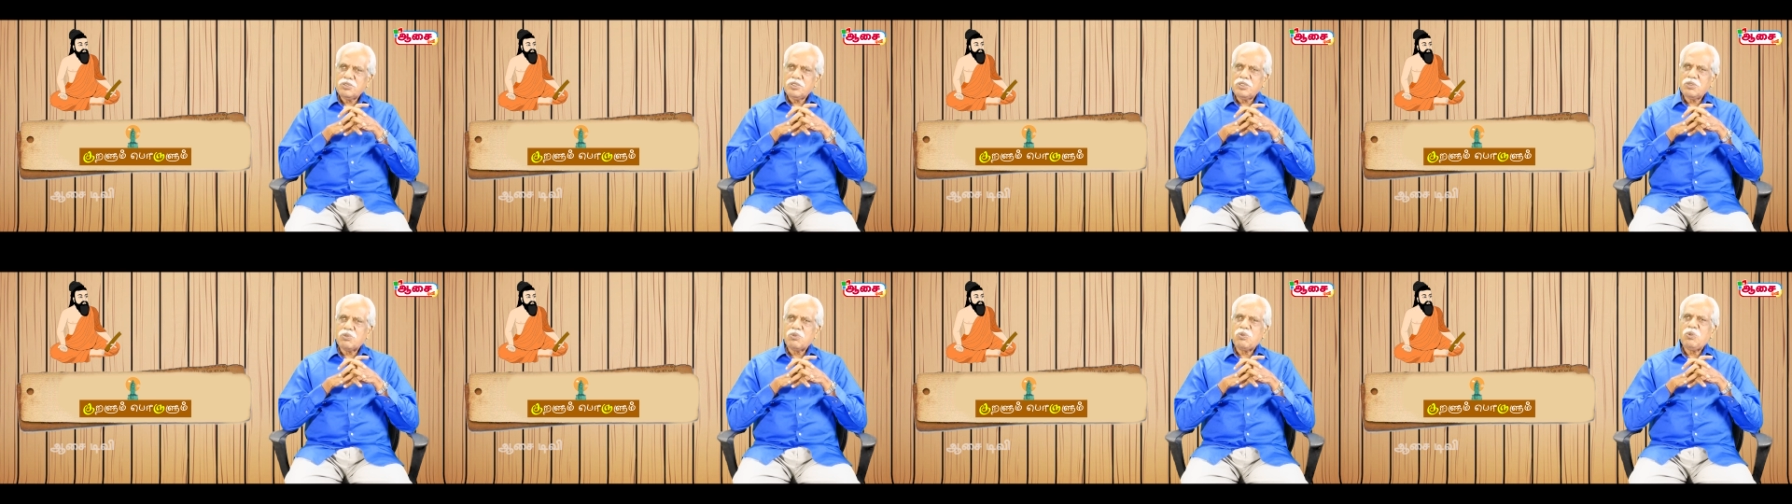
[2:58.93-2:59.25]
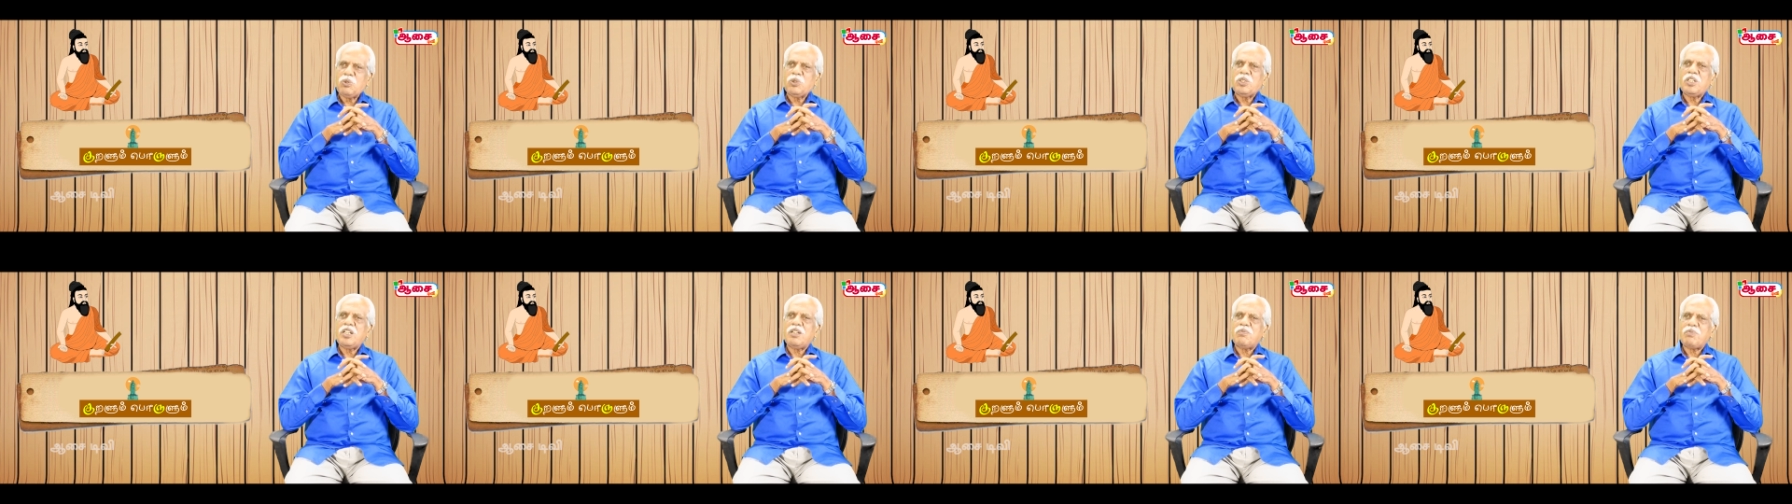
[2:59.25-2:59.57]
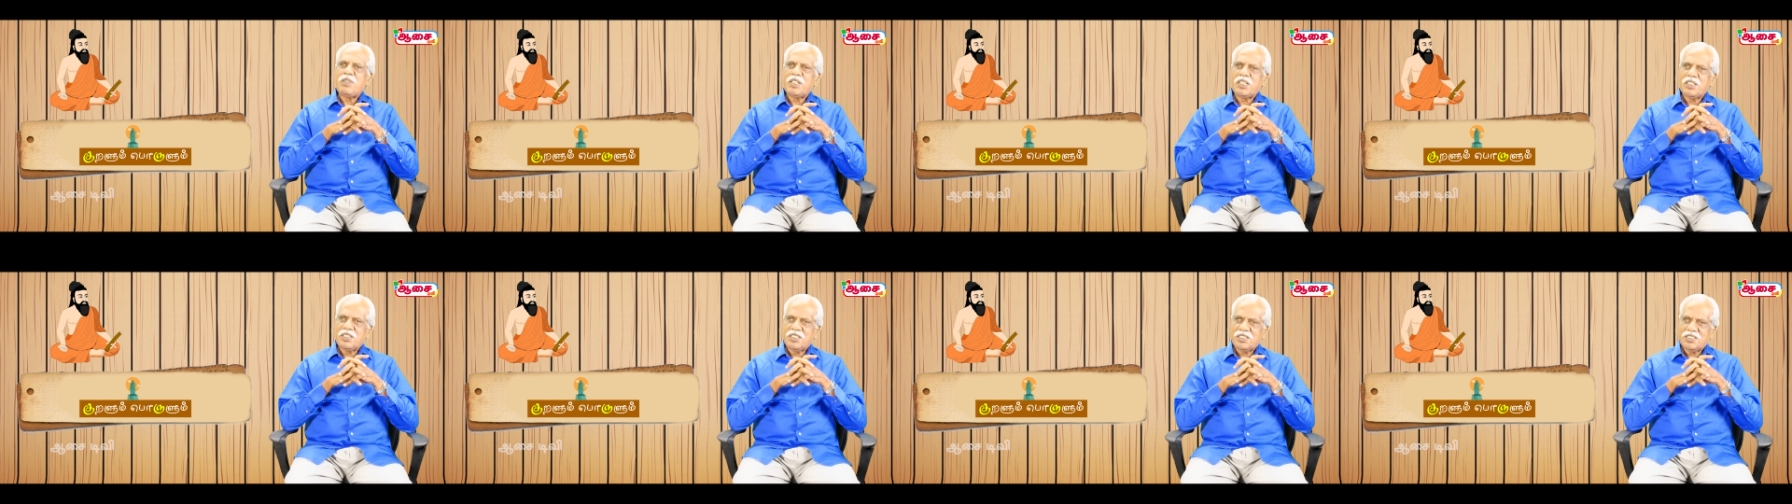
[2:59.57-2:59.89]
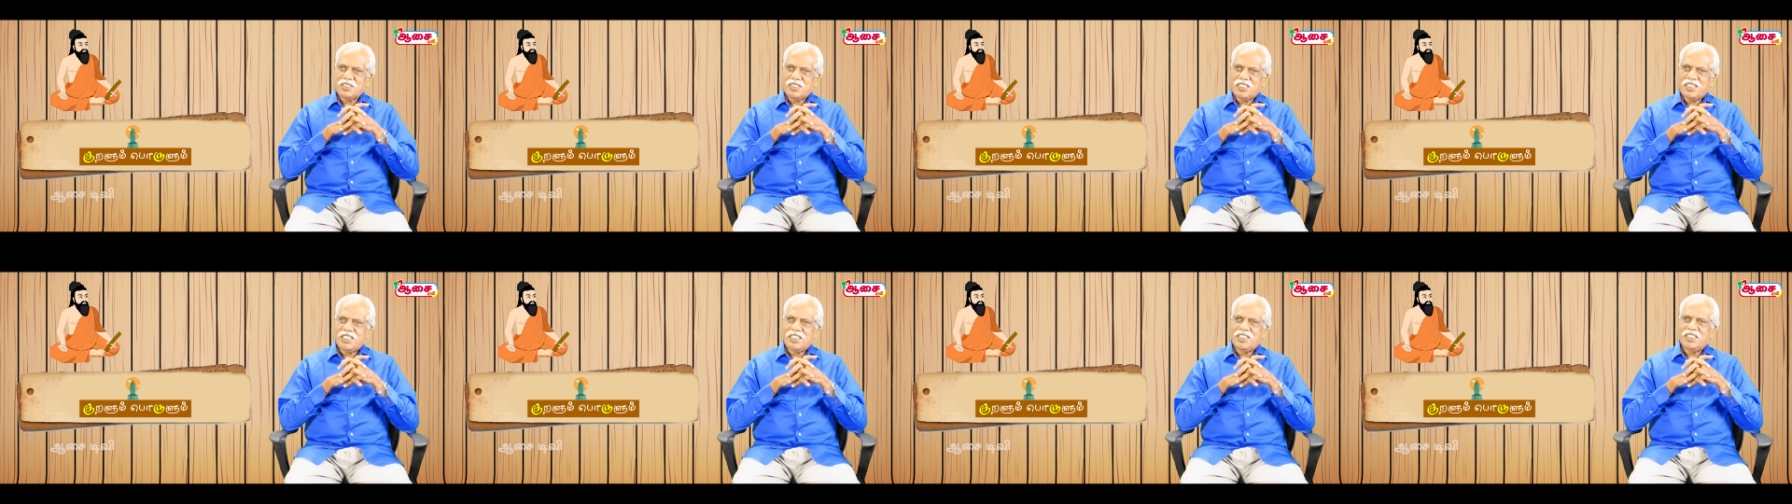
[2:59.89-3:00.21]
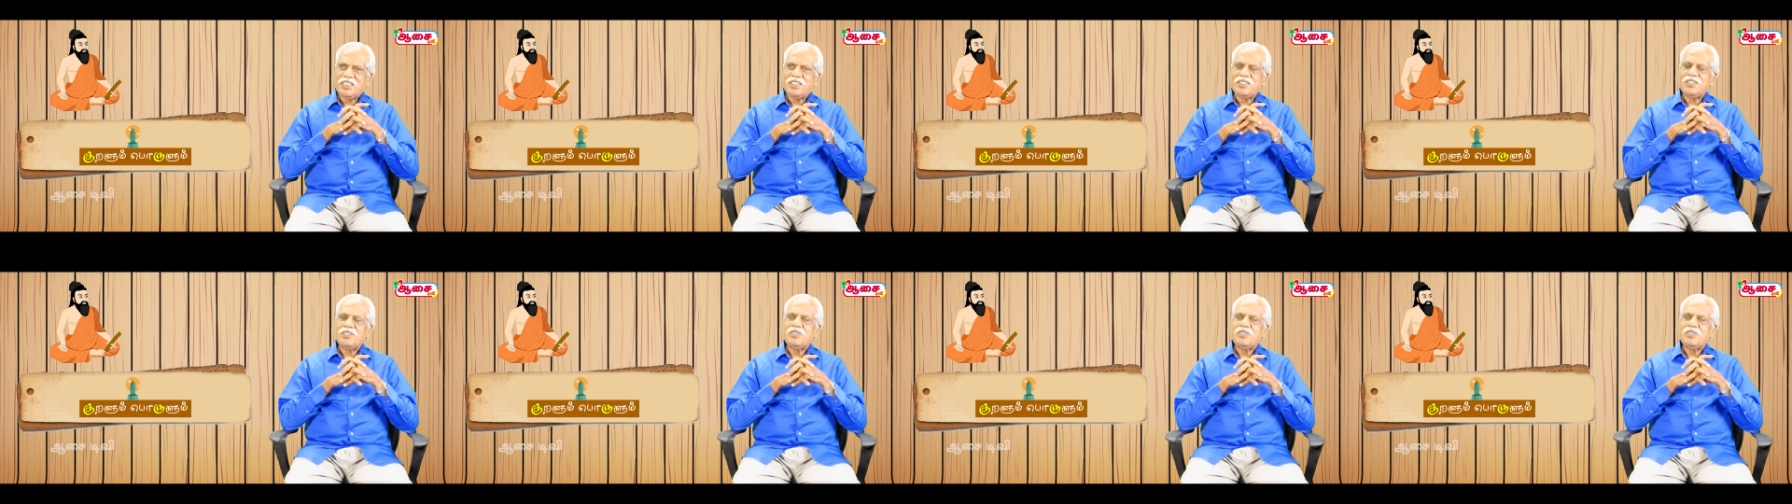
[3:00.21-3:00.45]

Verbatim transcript: கொஞ்சம் கூடுதலாக பணம் இருக்குதா